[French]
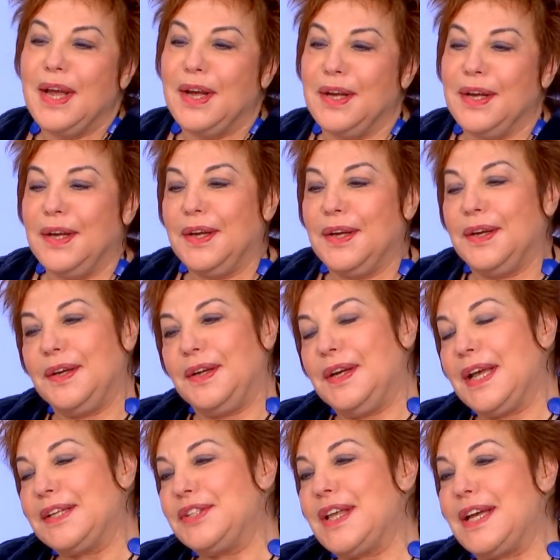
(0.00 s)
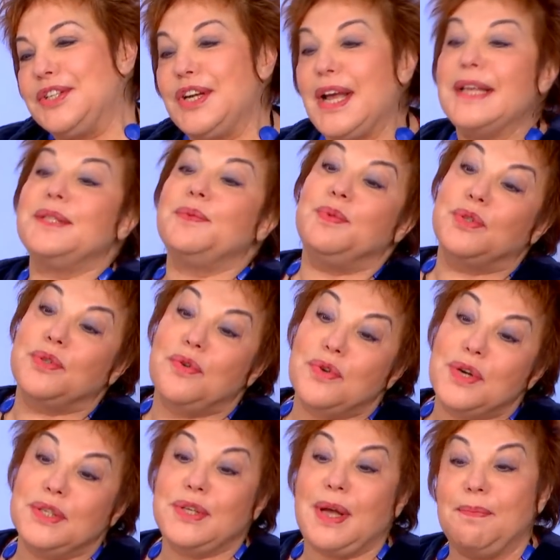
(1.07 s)
euh, la sagesse, puisqu'on
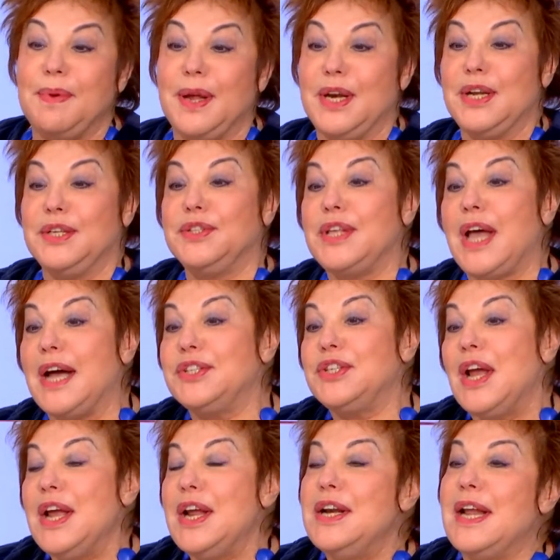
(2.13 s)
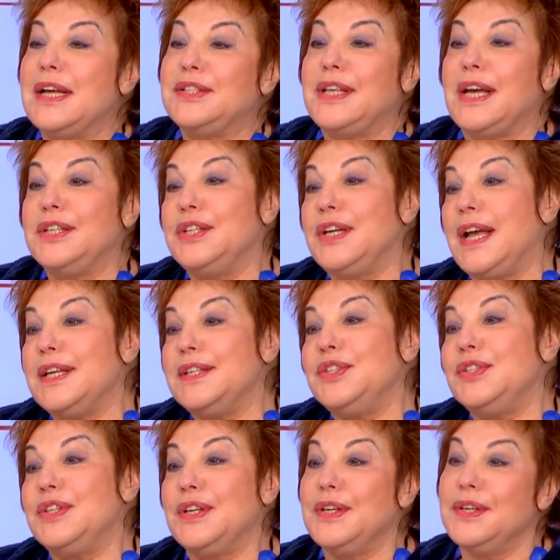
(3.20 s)
les appelle les sages, la
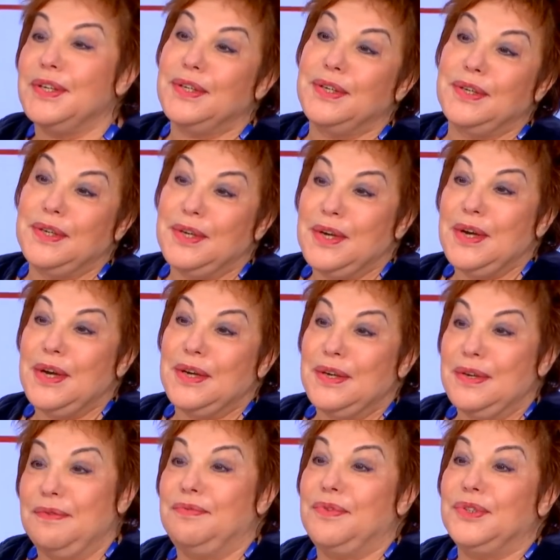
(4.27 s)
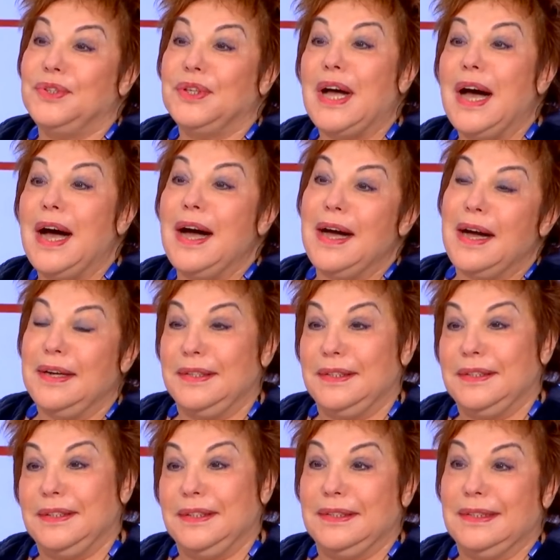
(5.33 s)
sagesse euh, euh, vaudra
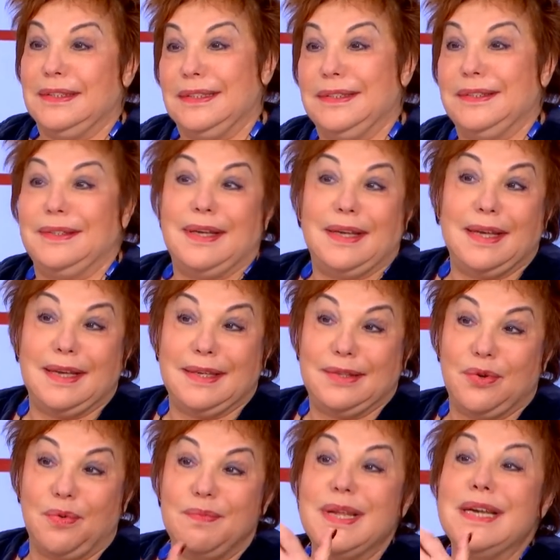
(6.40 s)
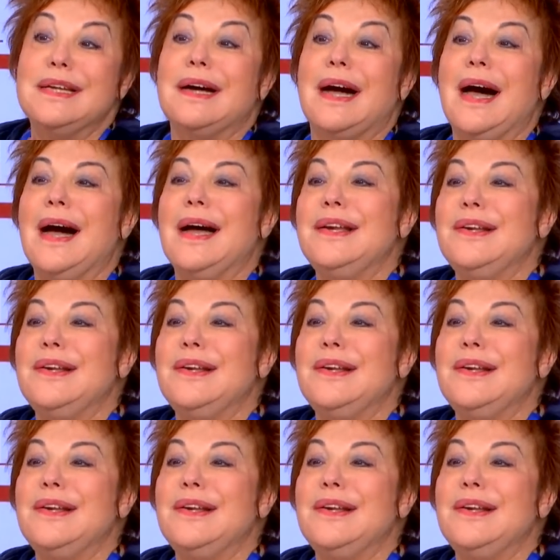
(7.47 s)
et dominera